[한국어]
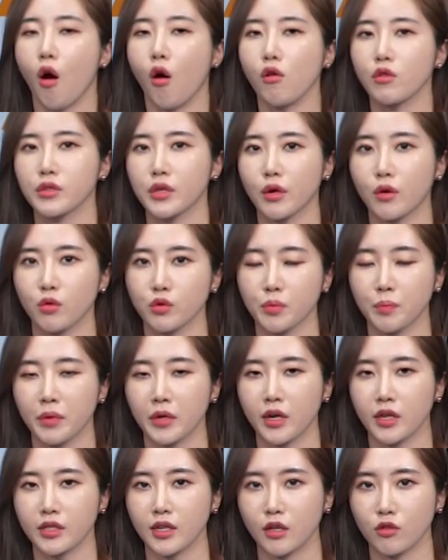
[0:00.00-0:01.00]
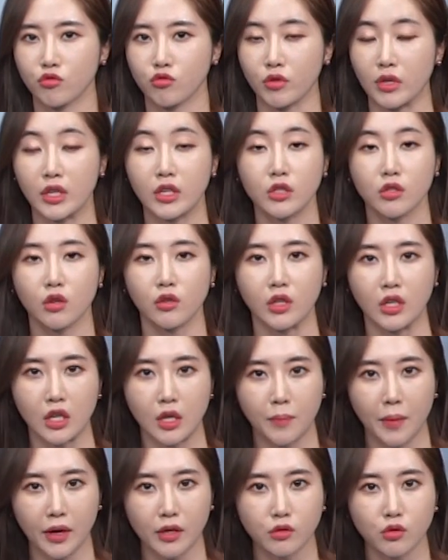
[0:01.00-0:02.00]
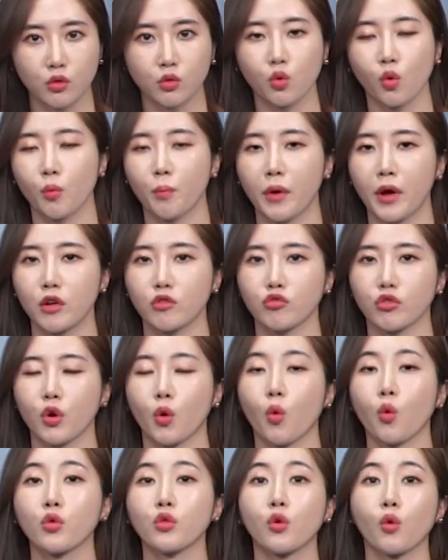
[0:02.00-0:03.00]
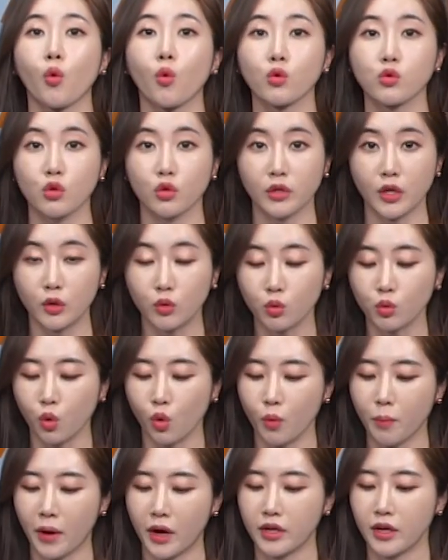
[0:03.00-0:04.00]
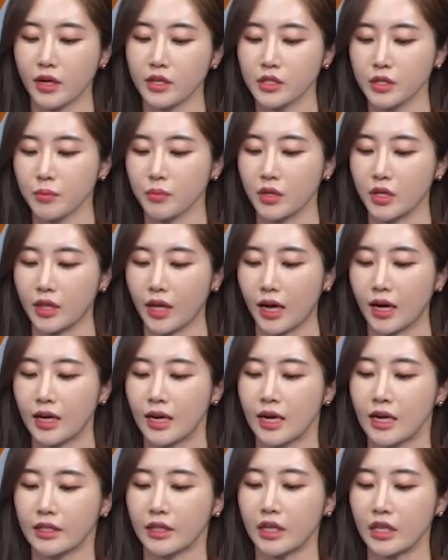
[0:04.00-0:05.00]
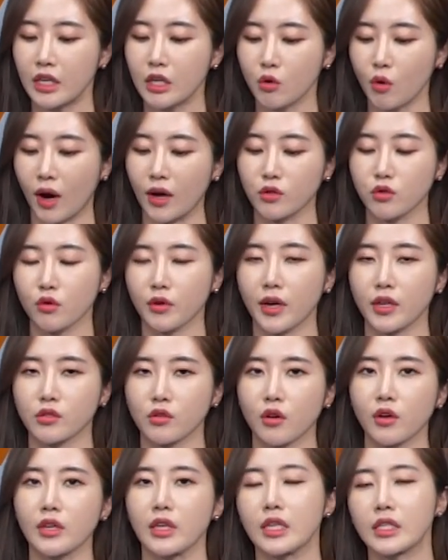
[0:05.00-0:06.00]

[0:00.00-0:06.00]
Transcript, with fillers: 어제 코스피가 장중 2200선 돌파했고요. 오늘 오전에도 돌파를 했습니다. 근데 이 과정에서